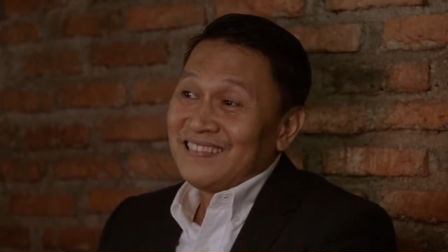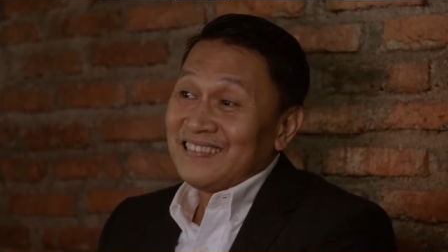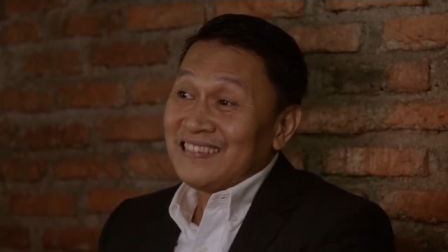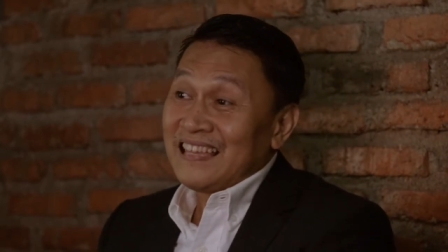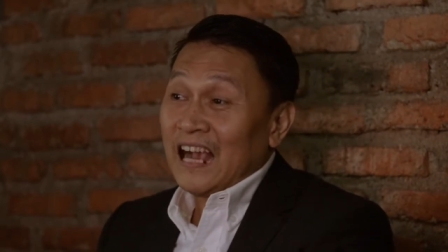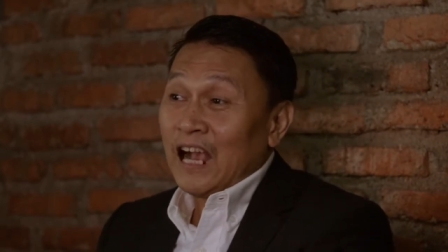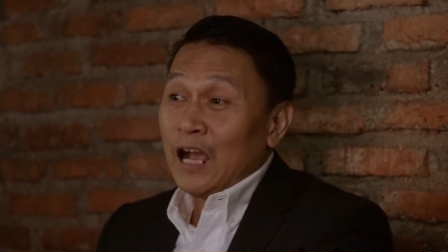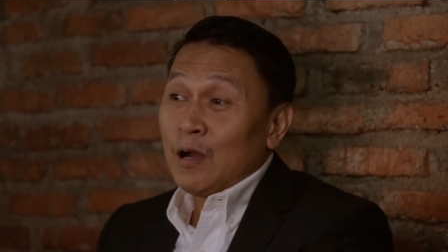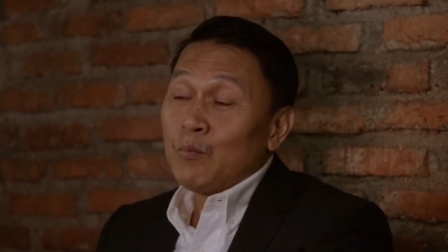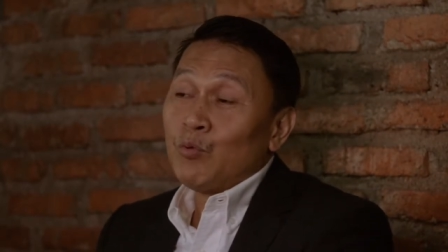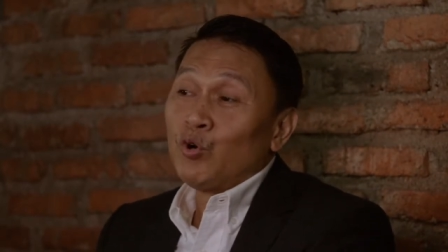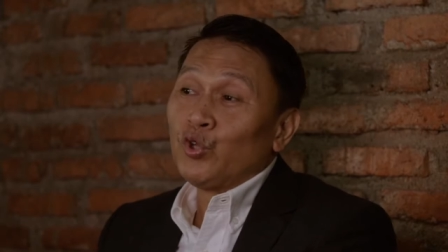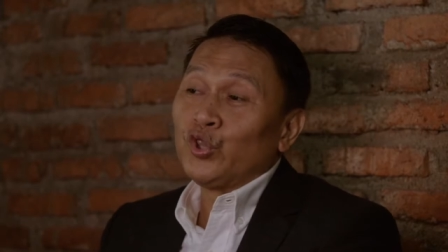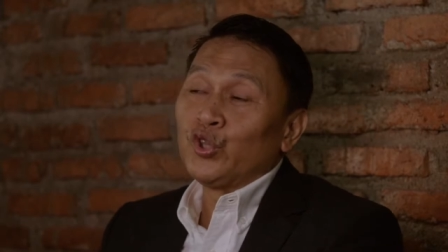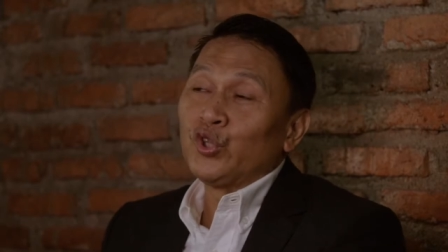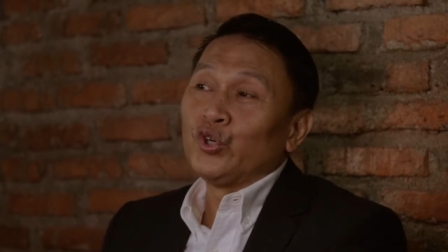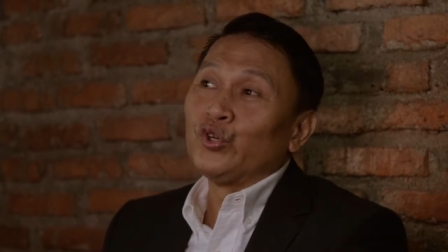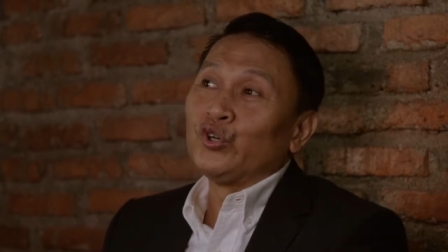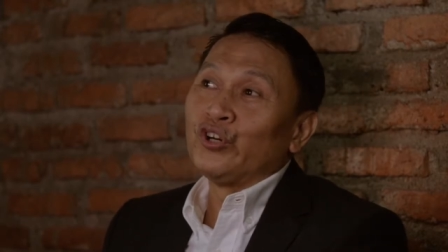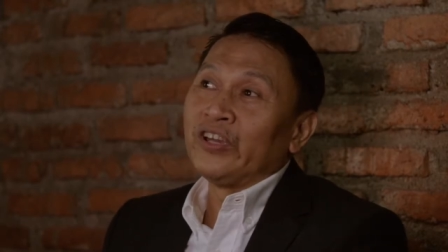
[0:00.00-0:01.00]

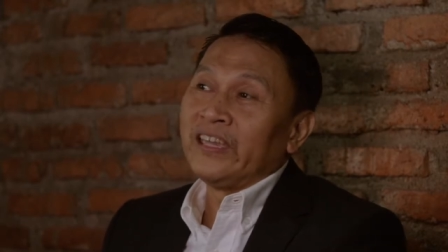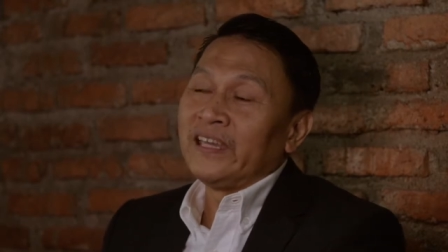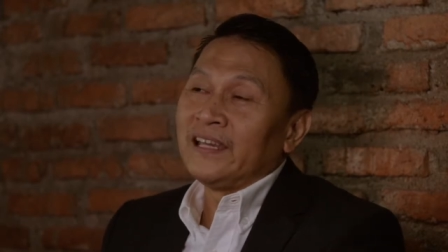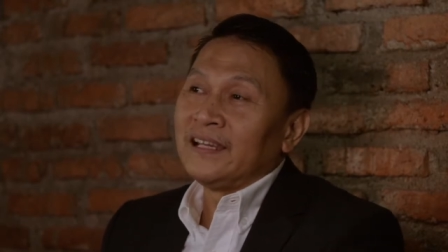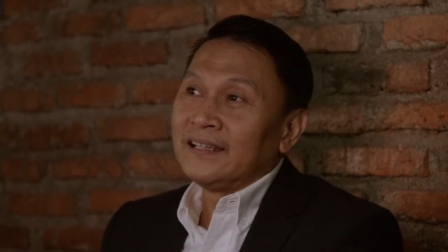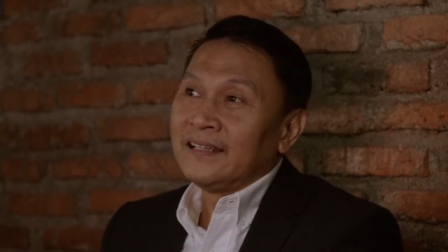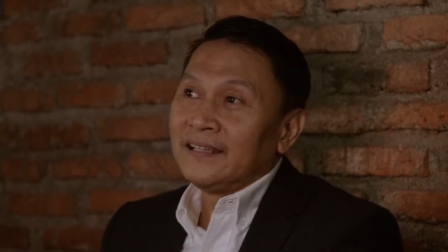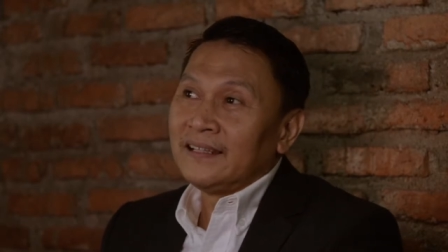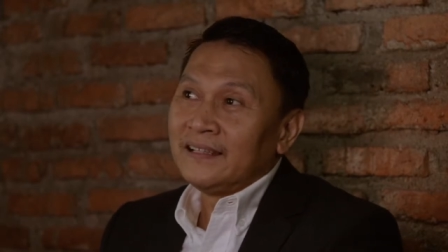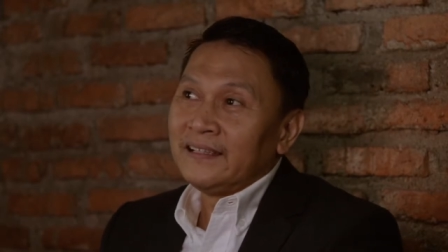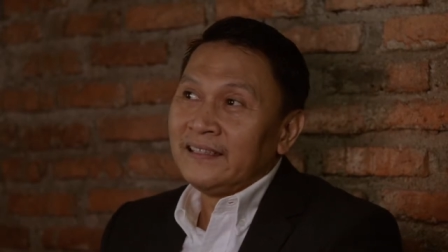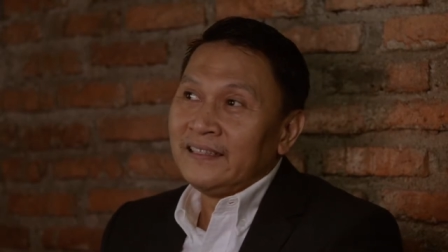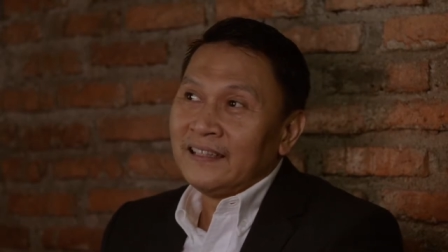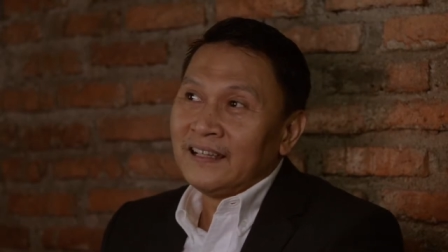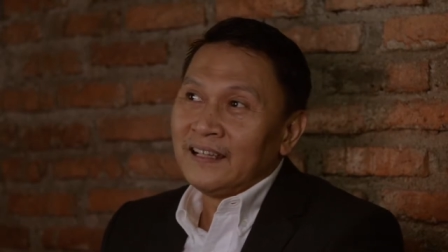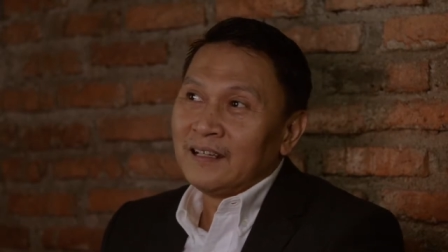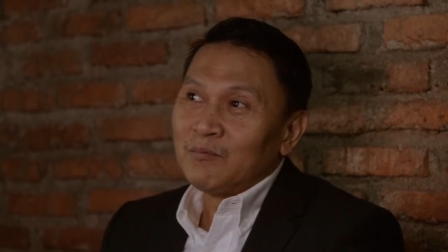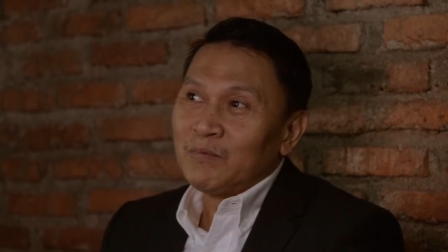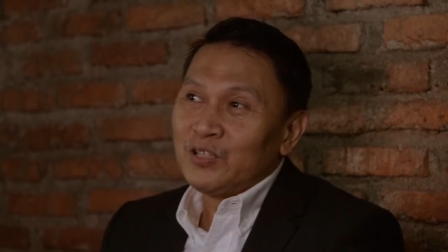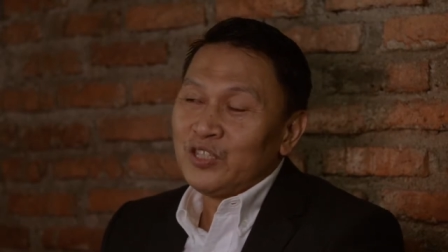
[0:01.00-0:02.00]
Sakamoto ya
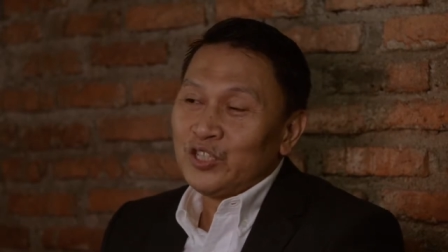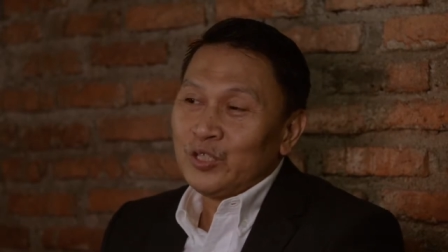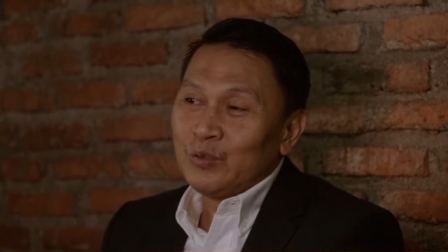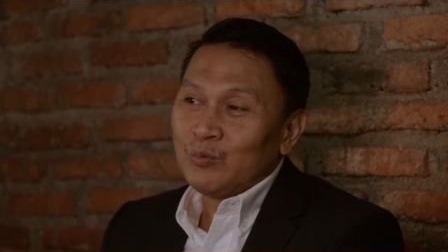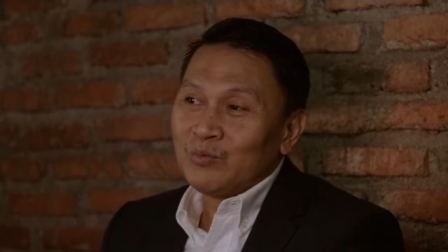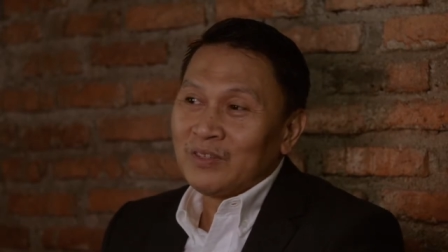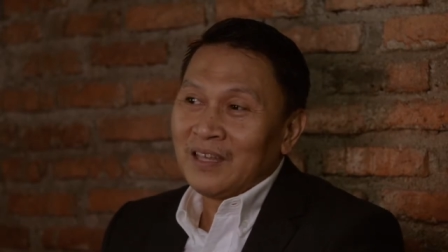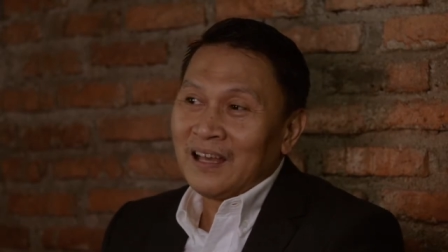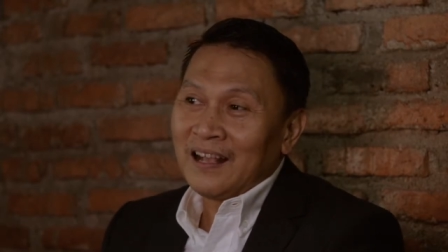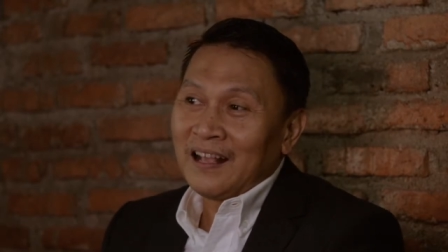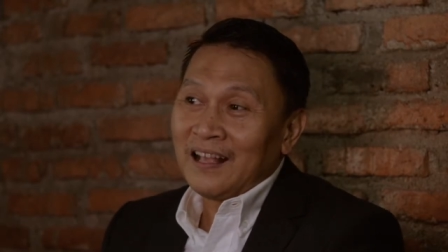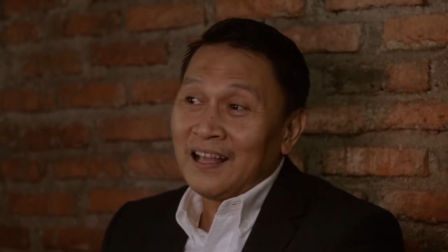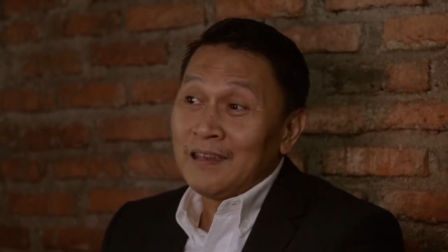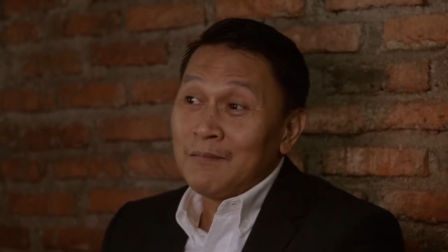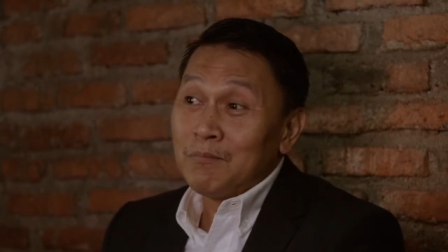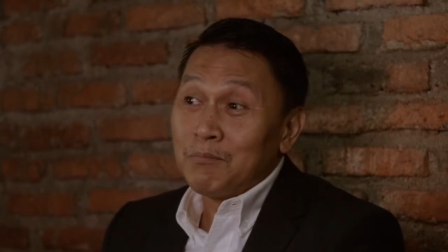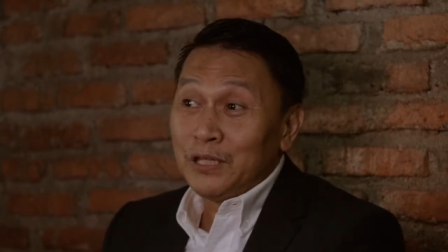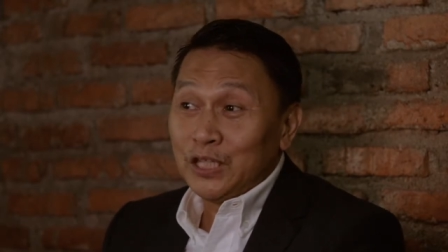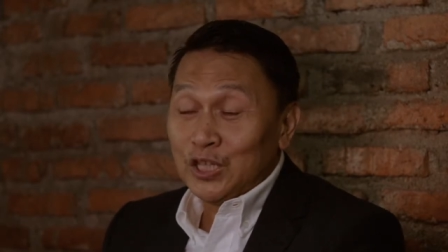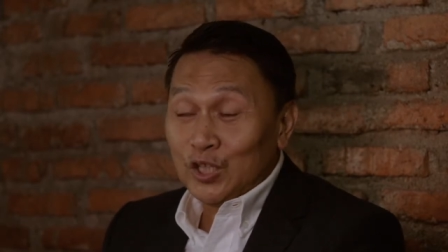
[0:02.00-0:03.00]
yang
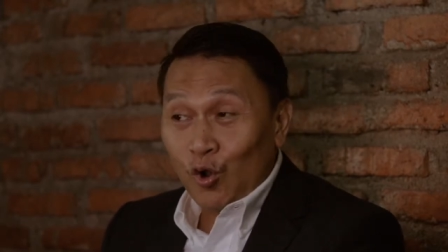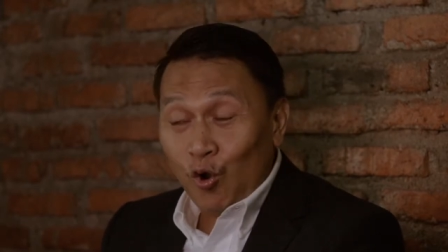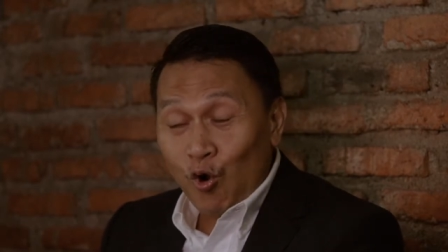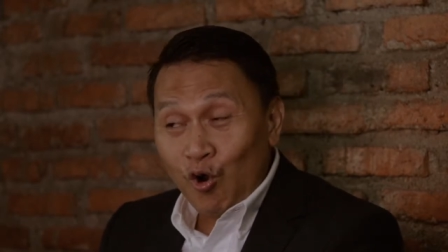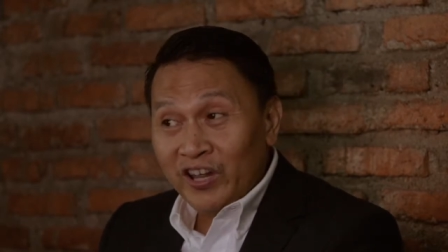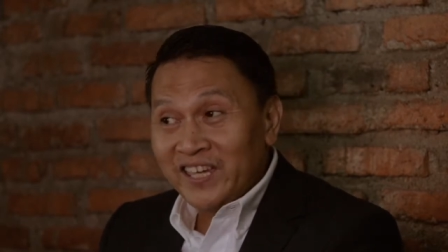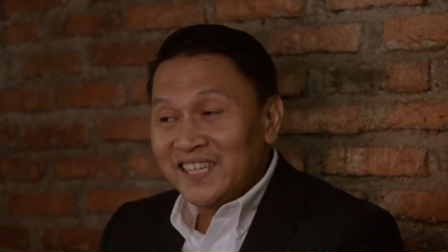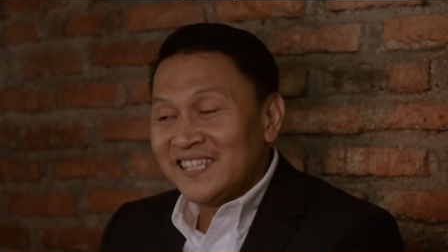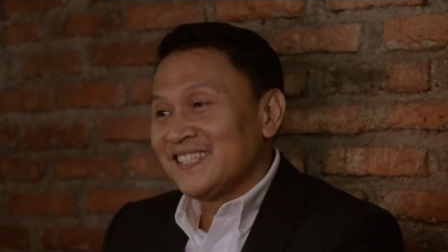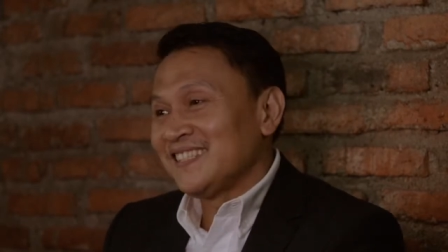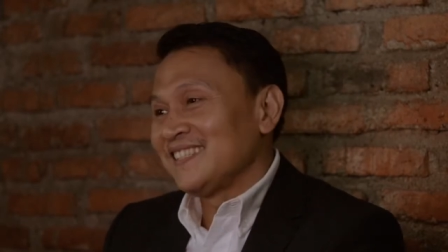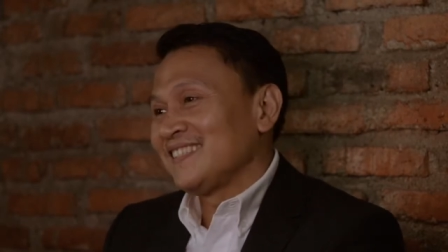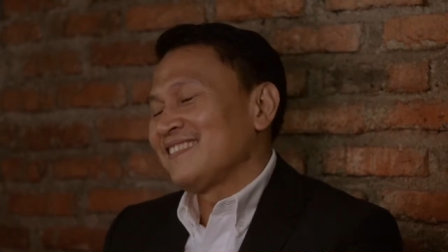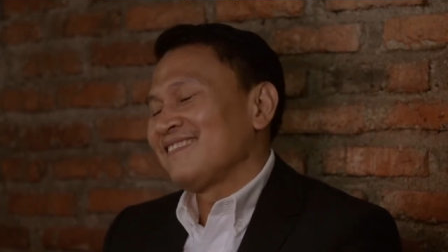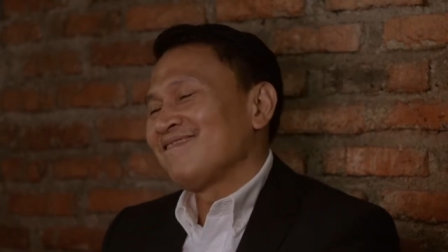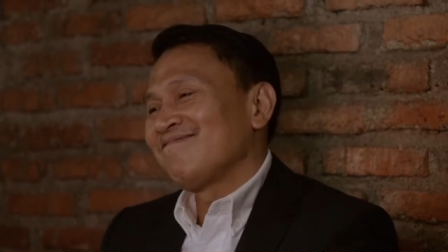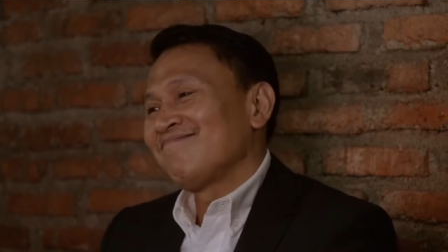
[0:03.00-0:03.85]
menciptakan Bitcoin.